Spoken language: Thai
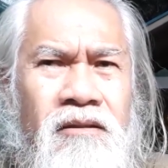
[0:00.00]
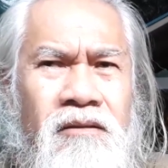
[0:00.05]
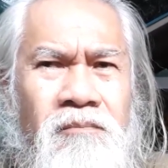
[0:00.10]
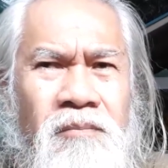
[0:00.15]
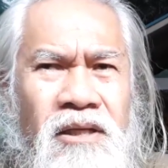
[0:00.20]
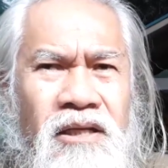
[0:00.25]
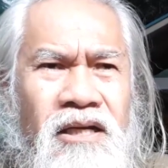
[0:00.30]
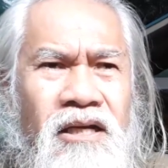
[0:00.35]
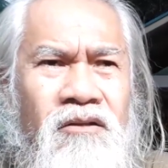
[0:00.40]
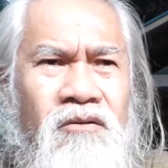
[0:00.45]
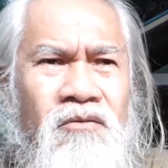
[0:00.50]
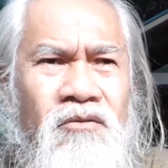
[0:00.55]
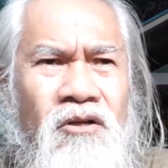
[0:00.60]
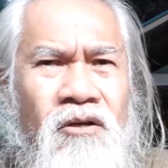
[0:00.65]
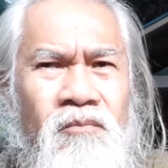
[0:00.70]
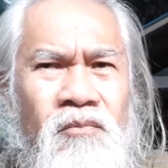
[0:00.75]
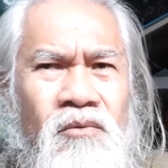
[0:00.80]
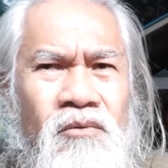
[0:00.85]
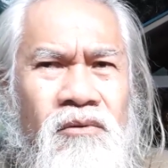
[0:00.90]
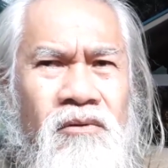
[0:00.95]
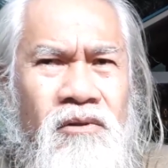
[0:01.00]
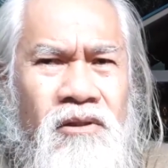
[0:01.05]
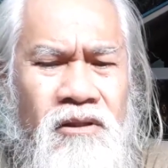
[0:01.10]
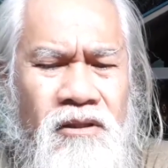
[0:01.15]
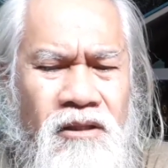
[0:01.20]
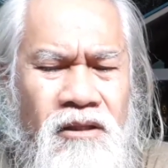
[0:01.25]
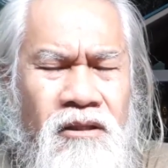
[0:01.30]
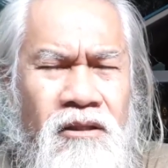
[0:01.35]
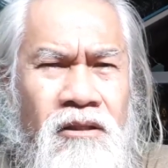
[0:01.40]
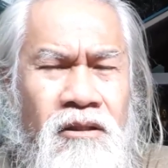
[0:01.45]
เป็นการทดสอบ
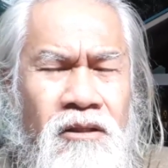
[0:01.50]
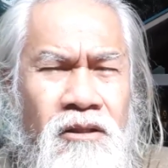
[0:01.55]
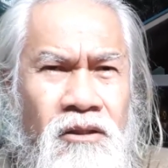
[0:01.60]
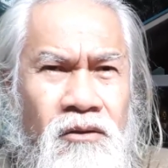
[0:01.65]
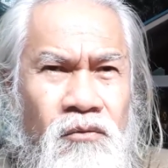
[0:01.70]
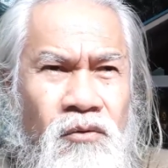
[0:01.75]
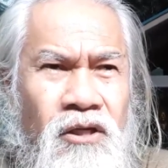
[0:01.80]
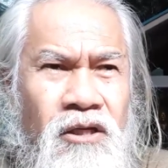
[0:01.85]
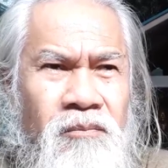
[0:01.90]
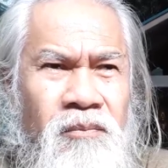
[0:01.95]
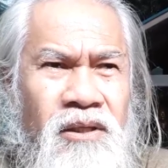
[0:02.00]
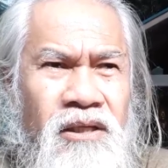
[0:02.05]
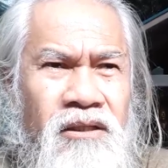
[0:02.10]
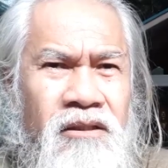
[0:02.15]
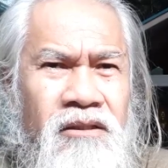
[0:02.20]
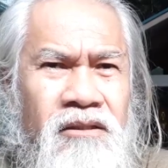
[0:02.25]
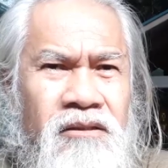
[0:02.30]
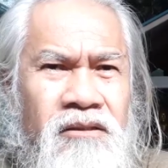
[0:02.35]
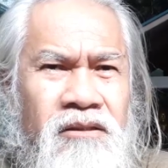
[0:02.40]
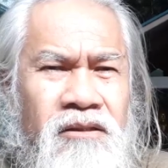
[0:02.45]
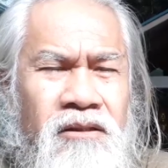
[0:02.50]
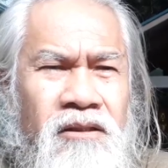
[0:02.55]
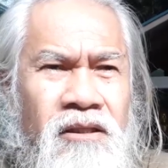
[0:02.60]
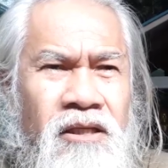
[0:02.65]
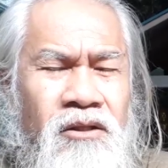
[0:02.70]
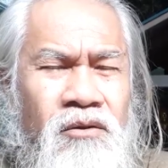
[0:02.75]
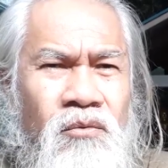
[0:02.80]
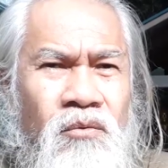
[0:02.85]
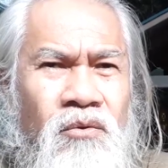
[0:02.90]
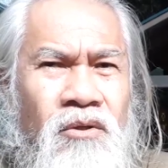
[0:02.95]
ตัวเองเป็นใน
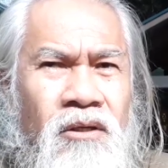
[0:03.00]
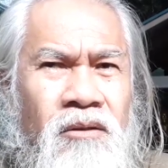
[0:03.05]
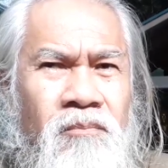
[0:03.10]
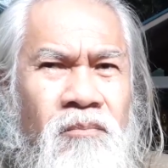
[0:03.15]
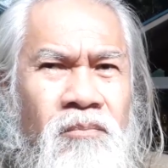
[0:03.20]
ตัว